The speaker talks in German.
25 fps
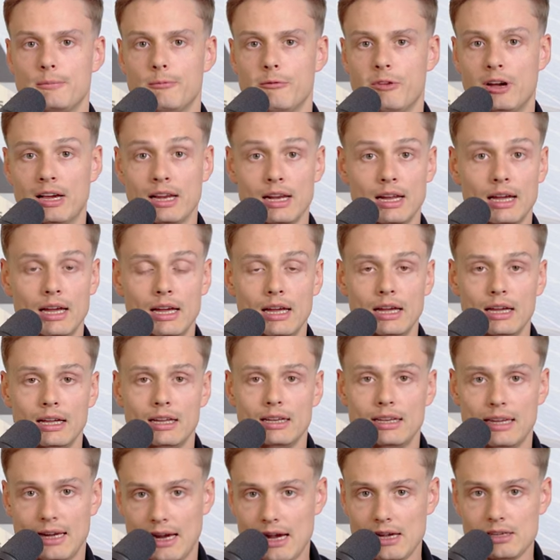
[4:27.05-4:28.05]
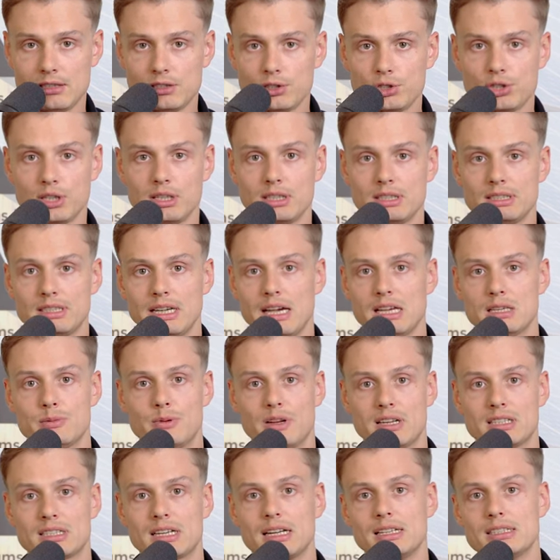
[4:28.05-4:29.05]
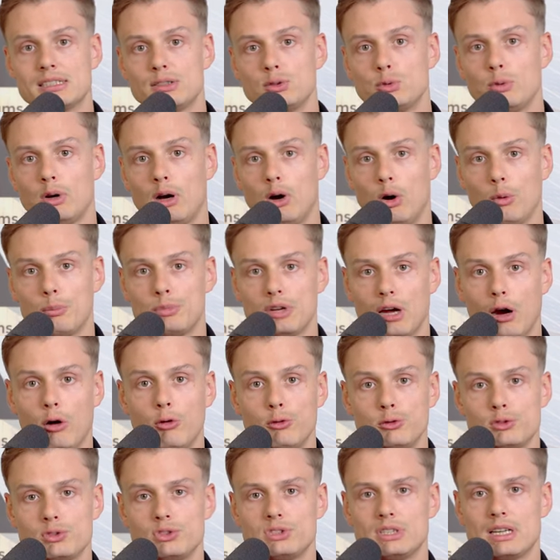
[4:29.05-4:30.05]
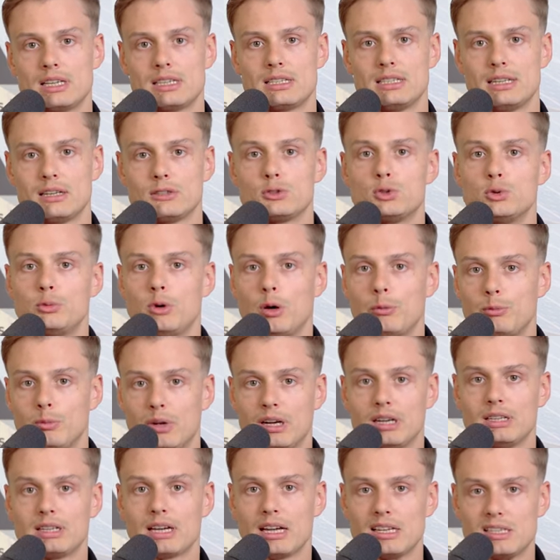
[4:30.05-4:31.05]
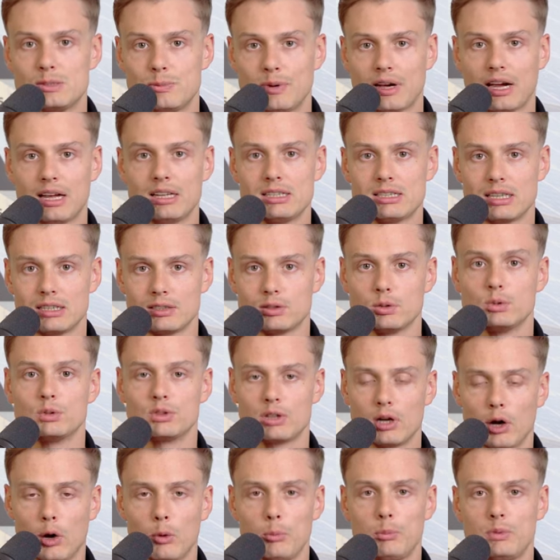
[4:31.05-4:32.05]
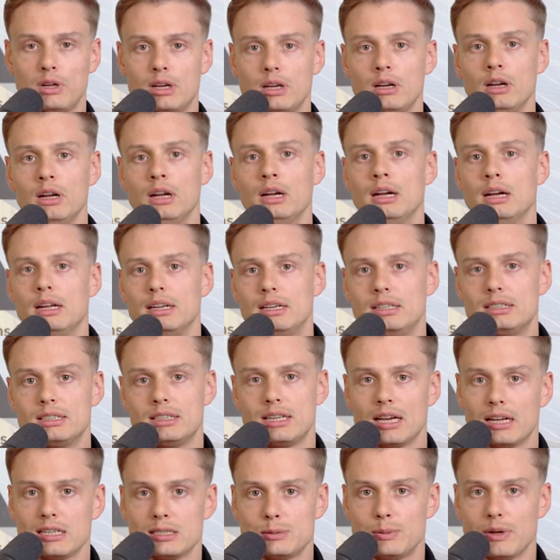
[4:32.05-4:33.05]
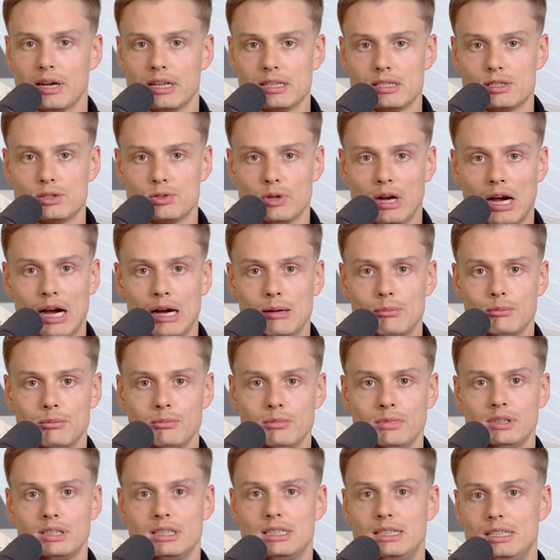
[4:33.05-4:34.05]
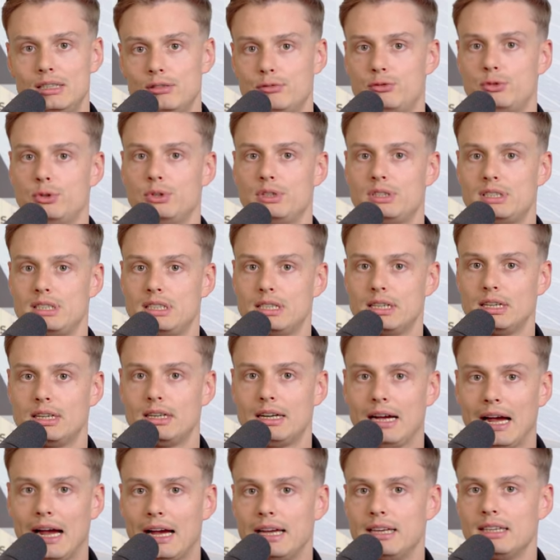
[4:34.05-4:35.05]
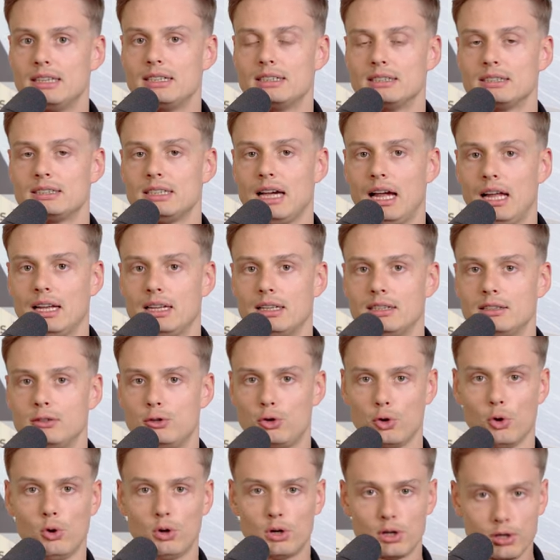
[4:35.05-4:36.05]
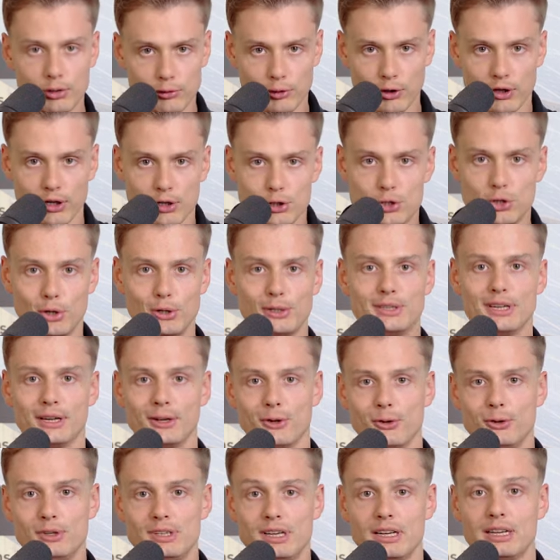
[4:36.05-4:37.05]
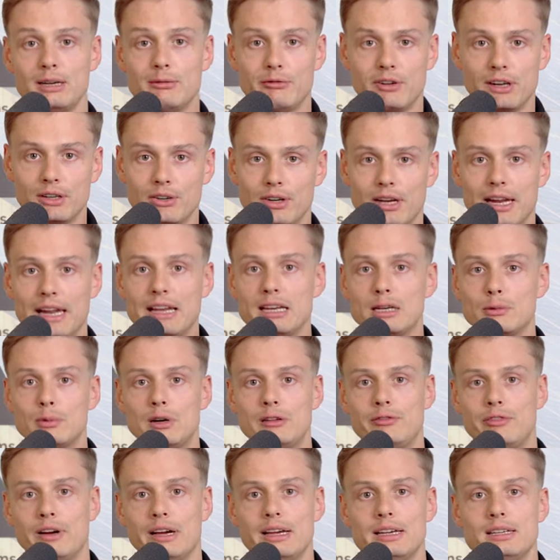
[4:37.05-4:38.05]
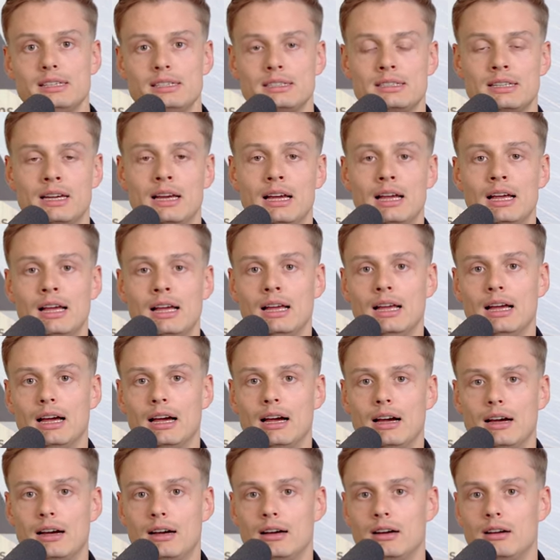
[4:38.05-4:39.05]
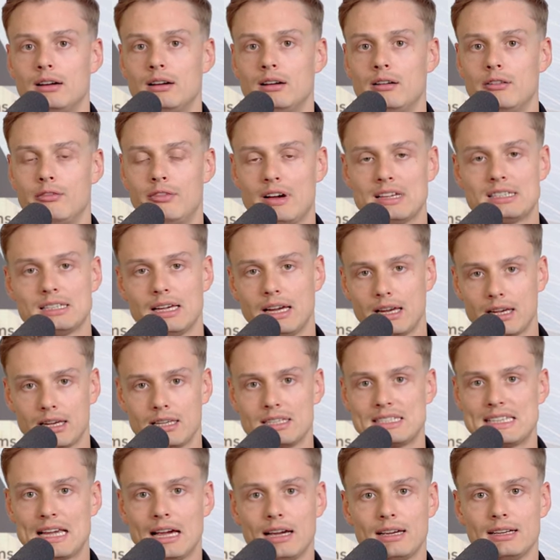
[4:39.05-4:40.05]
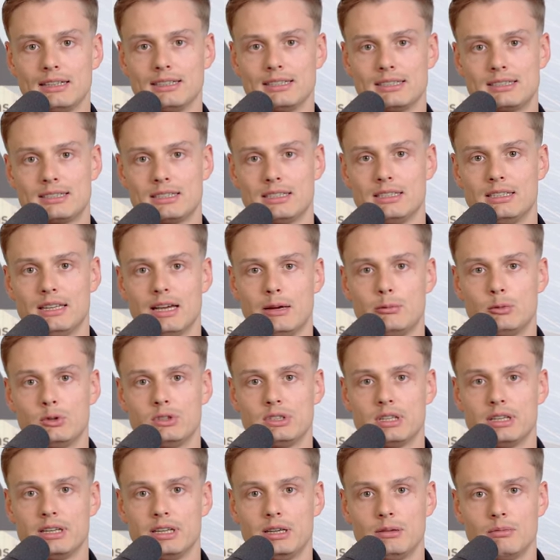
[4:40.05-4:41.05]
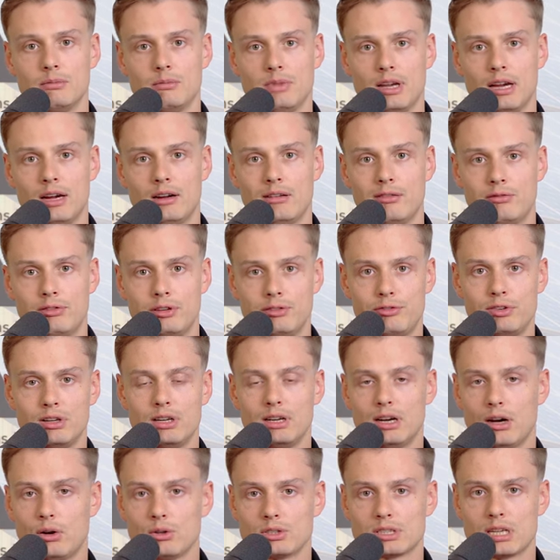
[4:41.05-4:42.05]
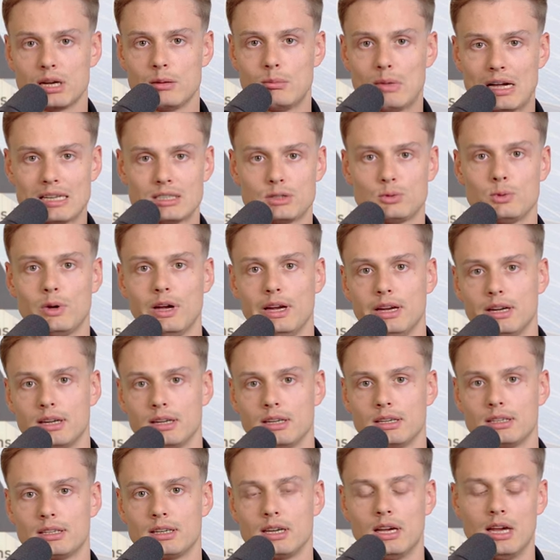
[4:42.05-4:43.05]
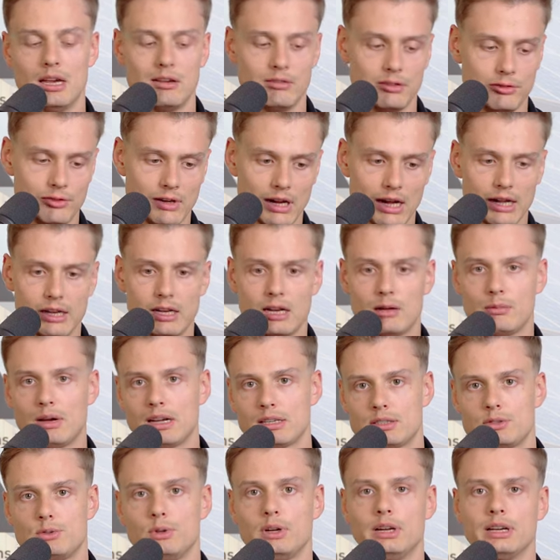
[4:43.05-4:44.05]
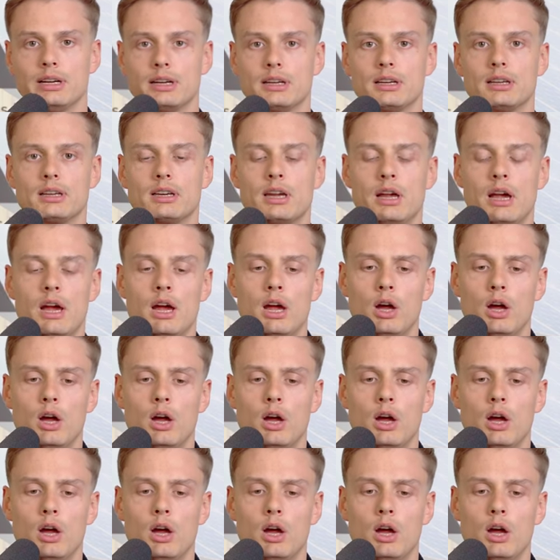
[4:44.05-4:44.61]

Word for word: Weil der erste Schritt ist erstmal das Ganze überhaupt aufzusetzen, dass du überhaupt mal eine Transparenz hast. Und glaub mir, diese Transparenz zu haben, die wird dir einiges an Druck von den Schultern runternehmen, weil du dann endlich mal weißt, äh, was eigentlich Sache ist in deinem Unternehmen. Ja? Wie viele Ausgaben hast du eigentlich? Wie viele Einnahmen hast du eigentlich?